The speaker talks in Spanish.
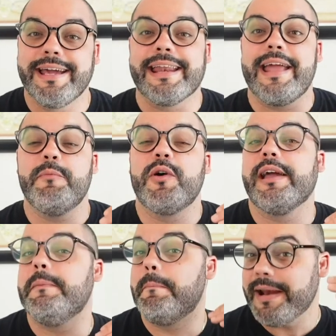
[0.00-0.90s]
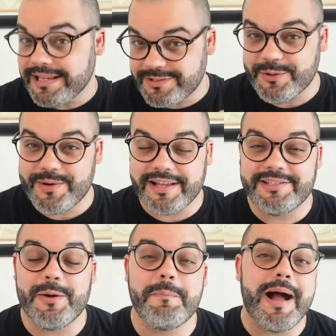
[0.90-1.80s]
creemos que el precio de una
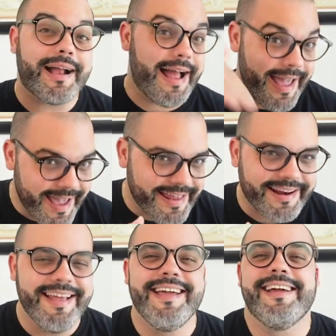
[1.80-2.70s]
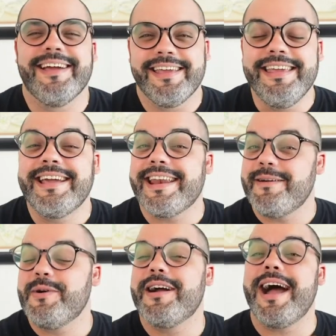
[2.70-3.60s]
acción va a caer y
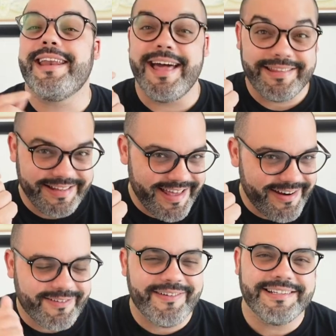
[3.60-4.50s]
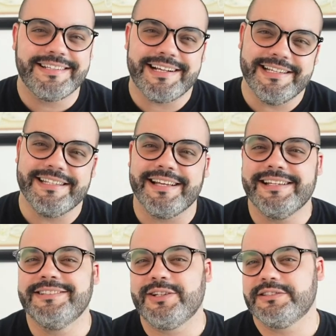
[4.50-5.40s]
queremos ganar dinero con esta caída.
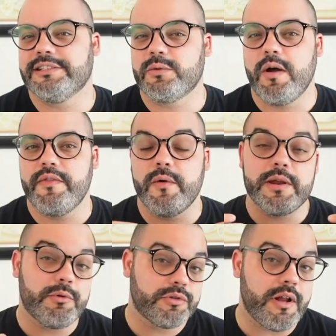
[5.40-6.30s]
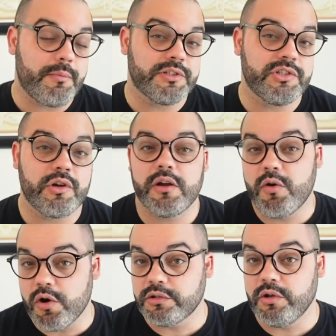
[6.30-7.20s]
Entonces, cuando abrimos una posición en
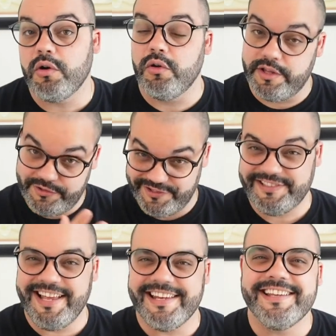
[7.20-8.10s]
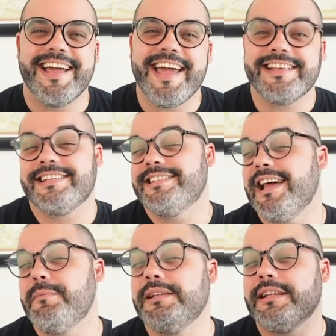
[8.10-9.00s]
corto o de short selling,
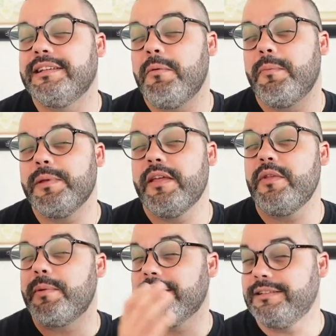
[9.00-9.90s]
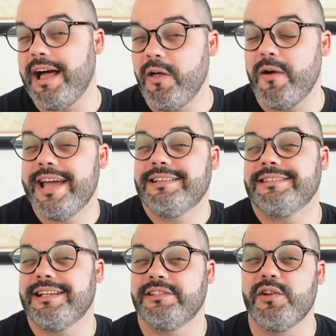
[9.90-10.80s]
esencialmente estamos pidiendo prestado
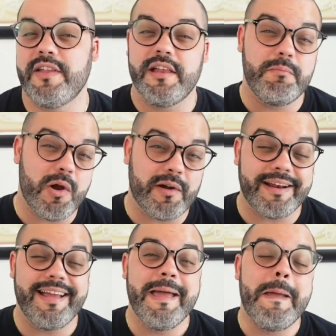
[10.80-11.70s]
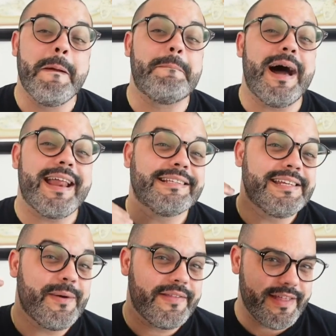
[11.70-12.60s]
estas acciones del broker para
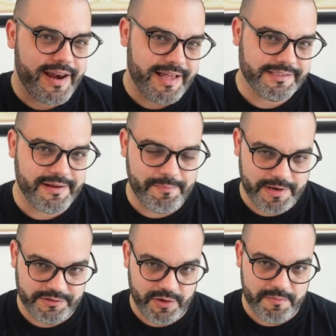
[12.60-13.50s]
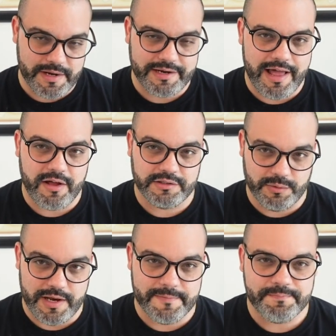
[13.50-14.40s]
así venderlas en el precio del mercado
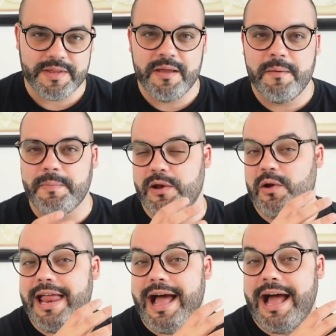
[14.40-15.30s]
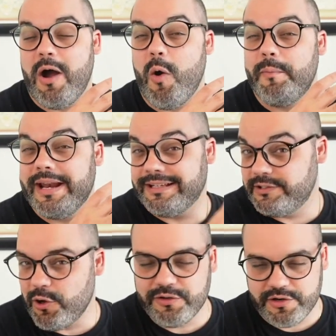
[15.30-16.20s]
actual. Pero la
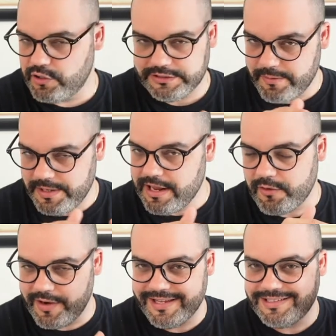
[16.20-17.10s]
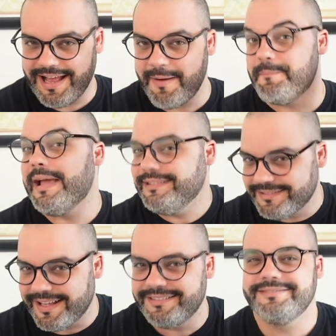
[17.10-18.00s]
operación no termina con esa
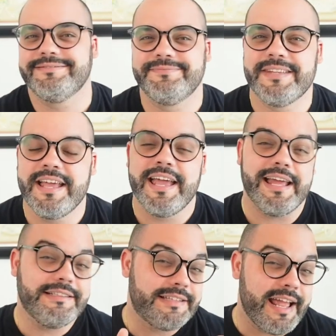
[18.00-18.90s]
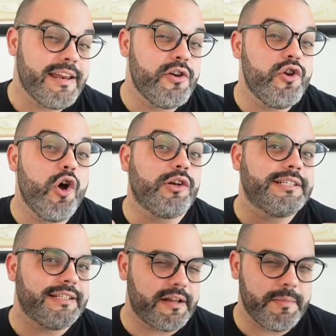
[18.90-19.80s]
venta. El trade no
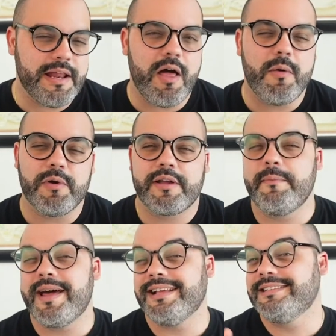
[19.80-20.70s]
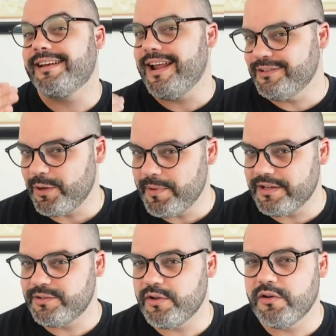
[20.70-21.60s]
se ha terminado porque para cerrar tu
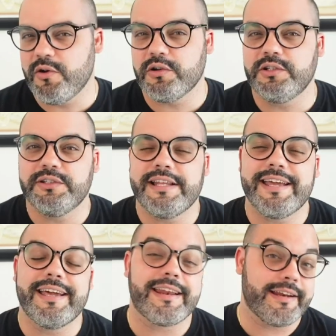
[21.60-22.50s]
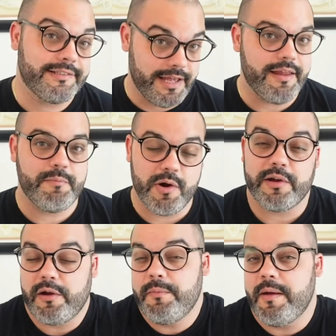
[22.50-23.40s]
operación en corto tienes que regresar al
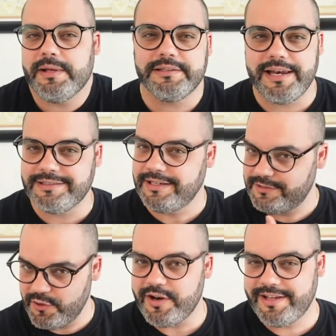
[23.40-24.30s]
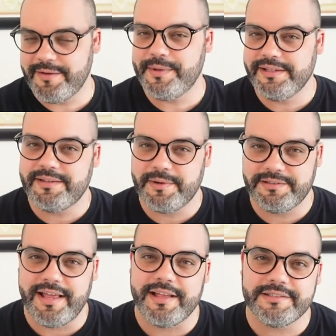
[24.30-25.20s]
broker, obviamente, las acciones que pediste
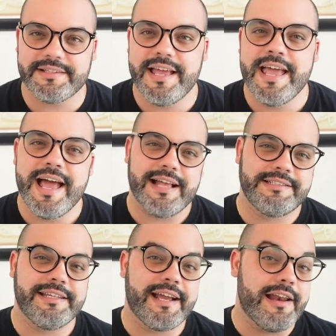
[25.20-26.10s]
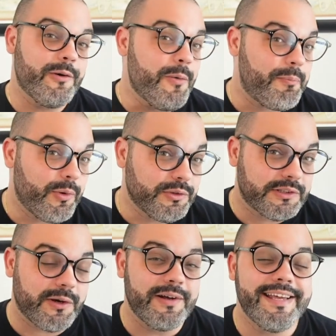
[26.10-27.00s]
prestadas. Así que en algún
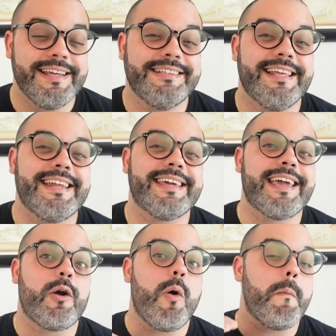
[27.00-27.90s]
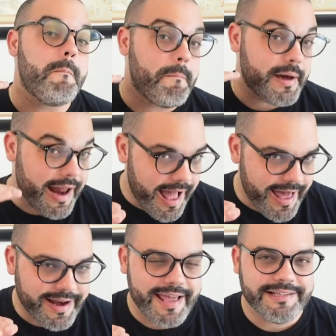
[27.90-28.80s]
punto tienes que
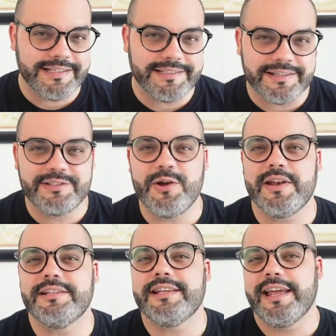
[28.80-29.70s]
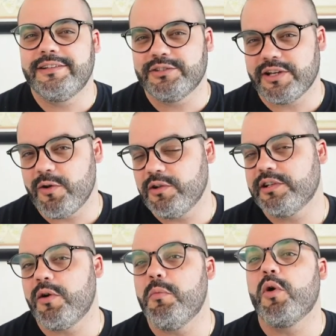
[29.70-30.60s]
comprar esas acciones. Esto se
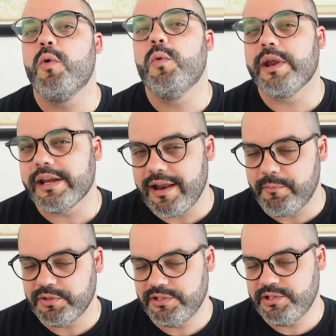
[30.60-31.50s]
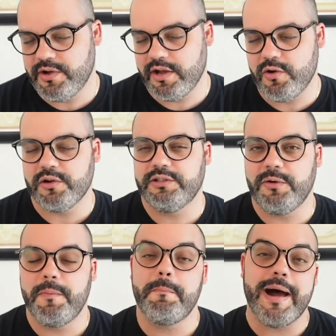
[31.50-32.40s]
conoce como cubrir la posición en
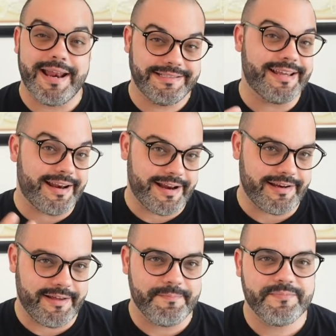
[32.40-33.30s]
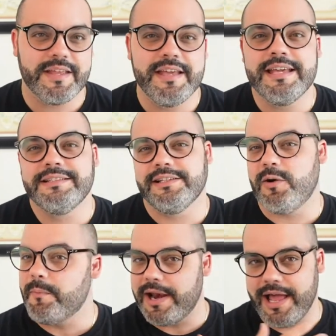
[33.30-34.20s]
corto para cerrarla. Si
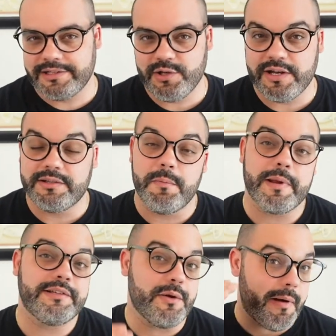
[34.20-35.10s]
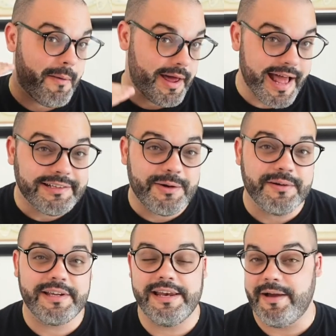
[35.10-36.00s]
compras las acciones a un precio más
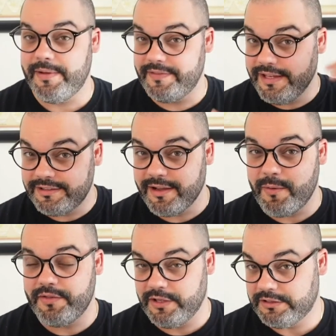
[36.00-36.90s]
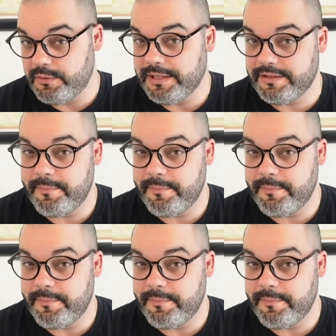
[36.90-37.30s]
barato que las vendiste cuando las tomaste